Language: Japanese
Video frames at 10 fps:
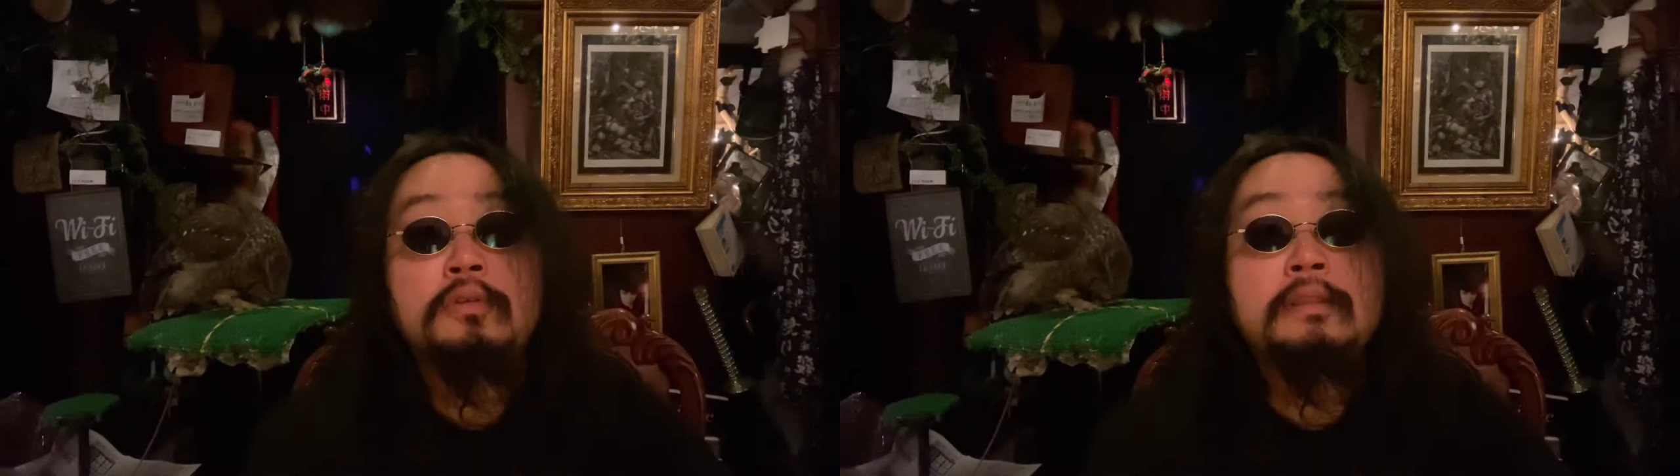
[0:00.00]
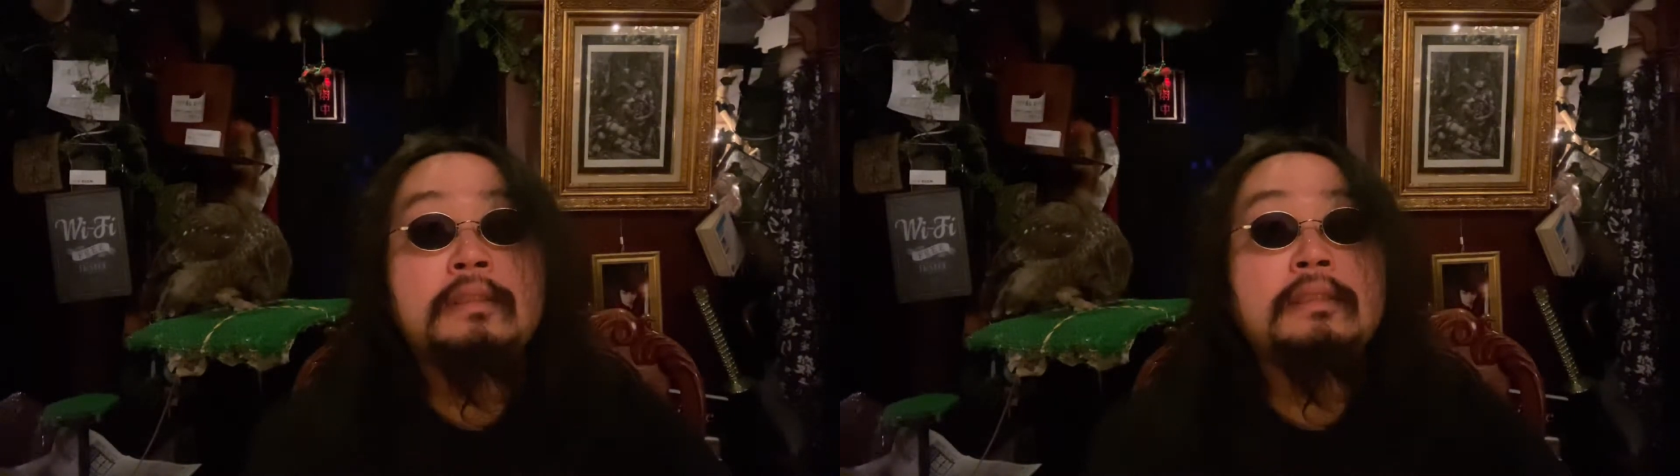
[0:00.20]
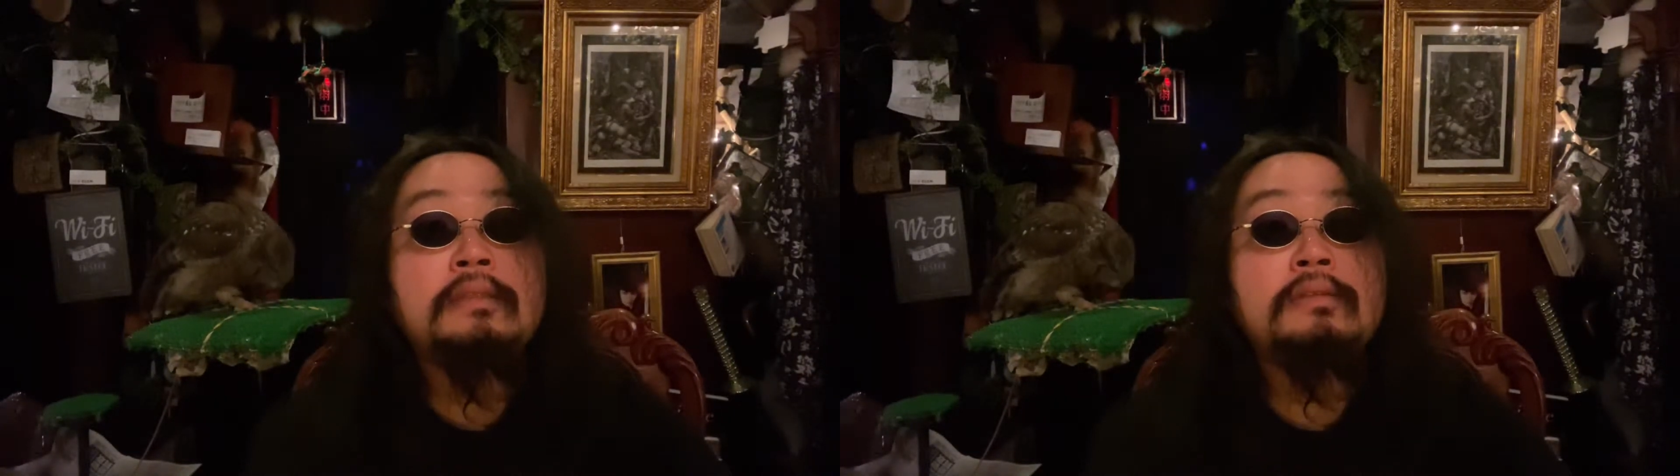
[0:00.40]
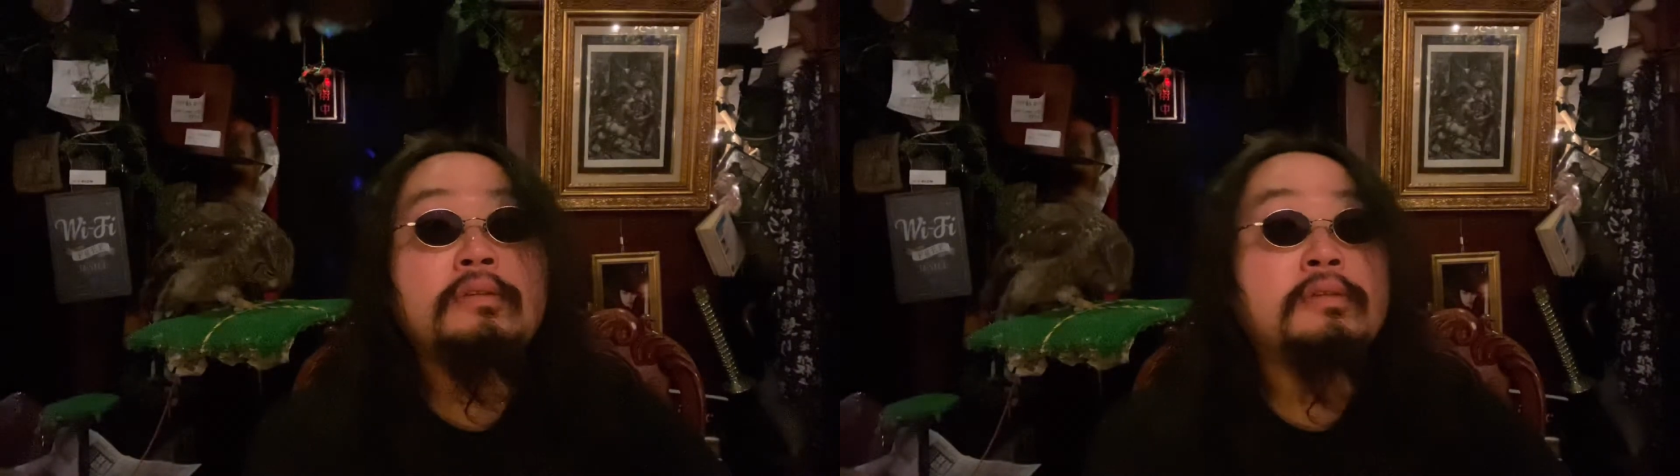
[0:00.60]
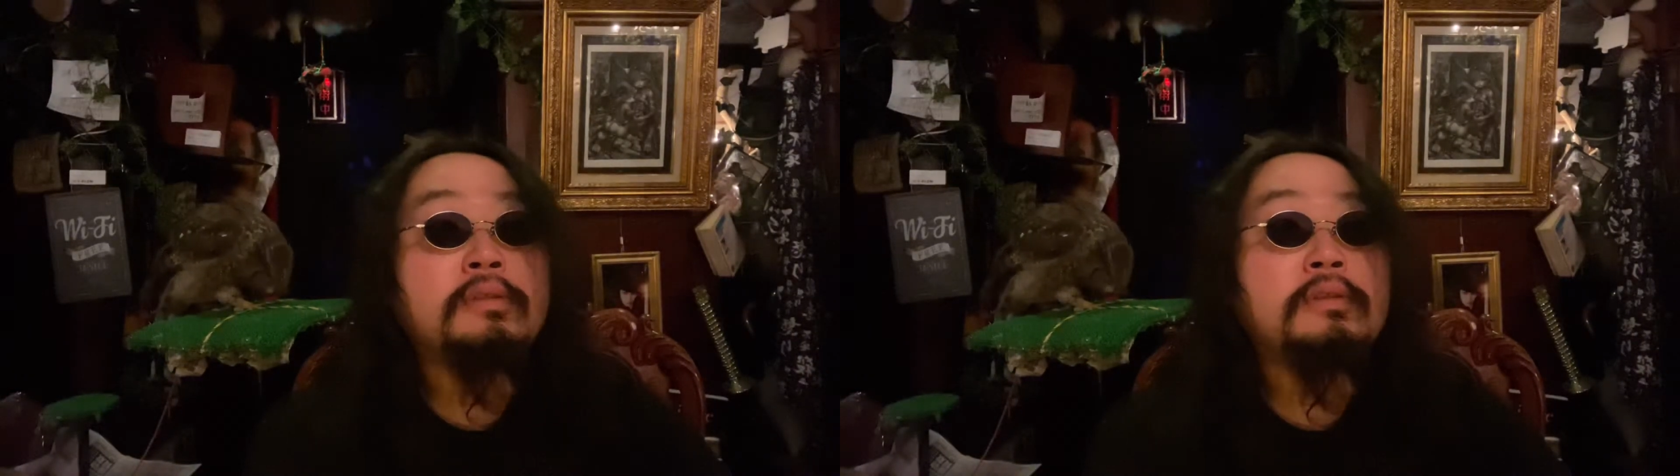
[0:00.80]
うちす
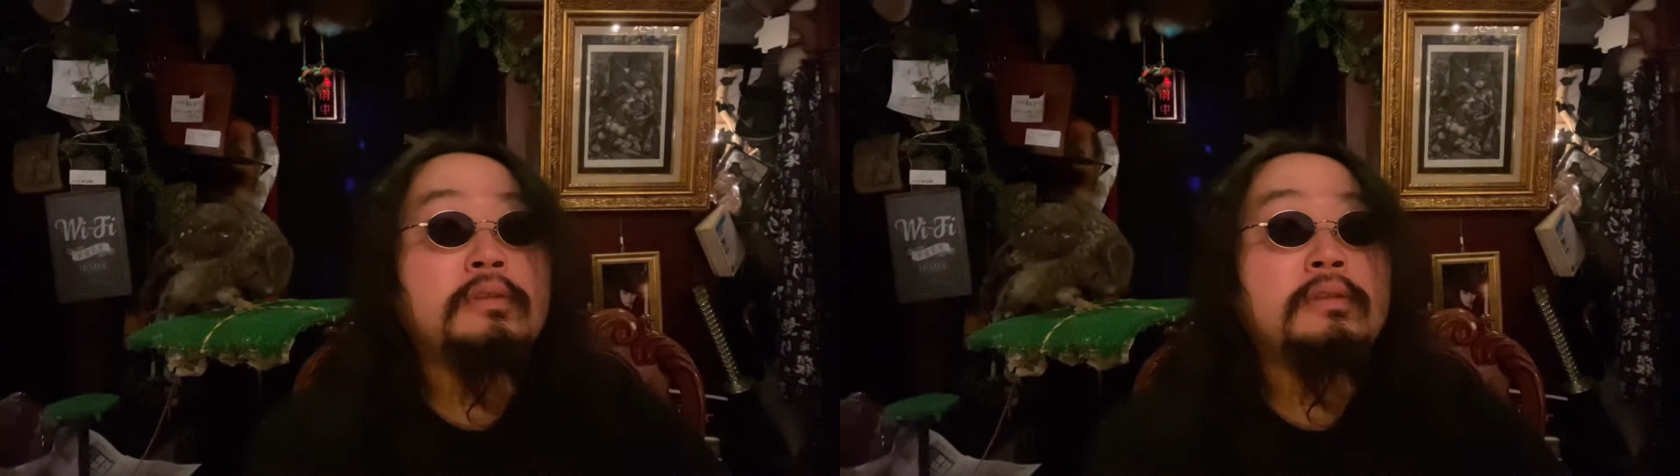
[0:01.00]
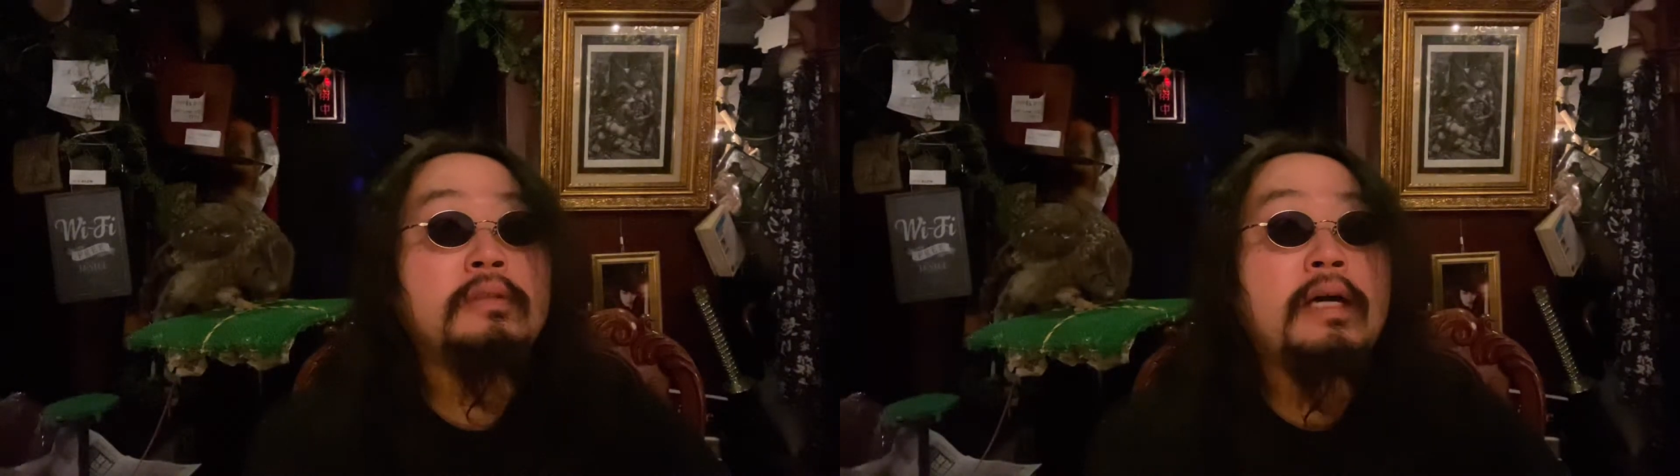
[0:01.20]
ごく、